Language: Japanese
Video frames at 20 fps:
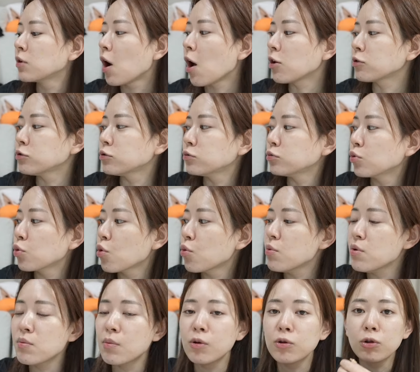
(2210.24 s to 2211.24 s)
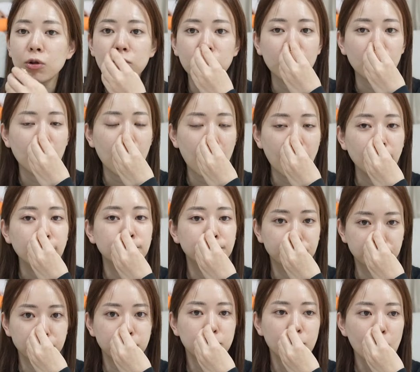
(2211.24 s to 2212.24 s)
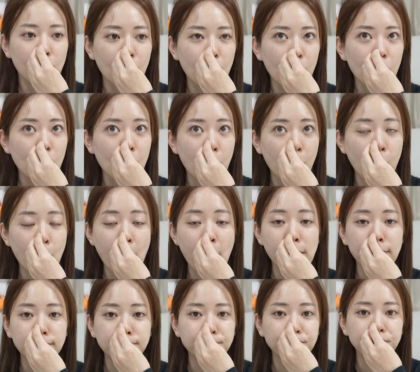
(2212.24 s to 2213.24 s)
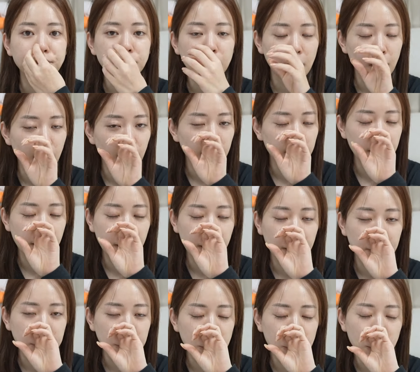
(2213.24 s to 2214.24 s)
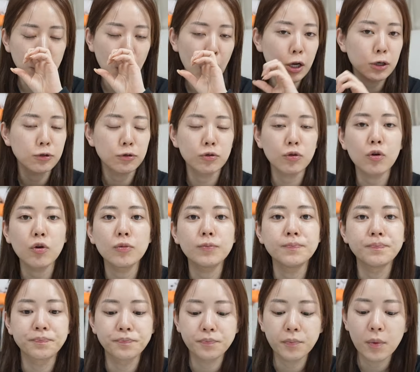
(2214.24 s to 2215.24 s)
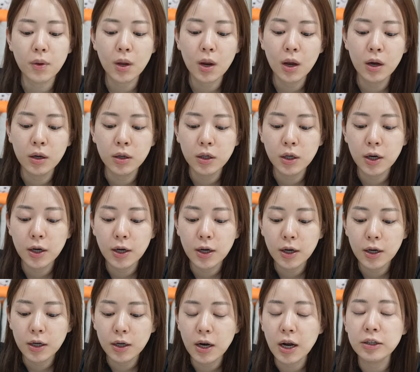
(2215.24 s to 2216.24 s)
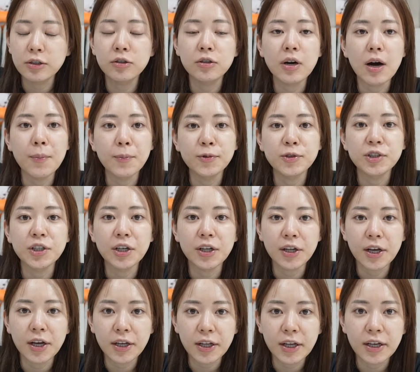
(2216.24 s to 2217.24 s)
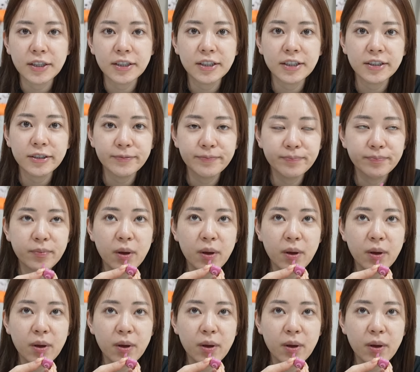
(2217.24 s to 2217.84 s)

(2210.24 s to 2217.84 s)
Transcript: あと飲み物とかはなんかちょっとあると楽かもしれないです。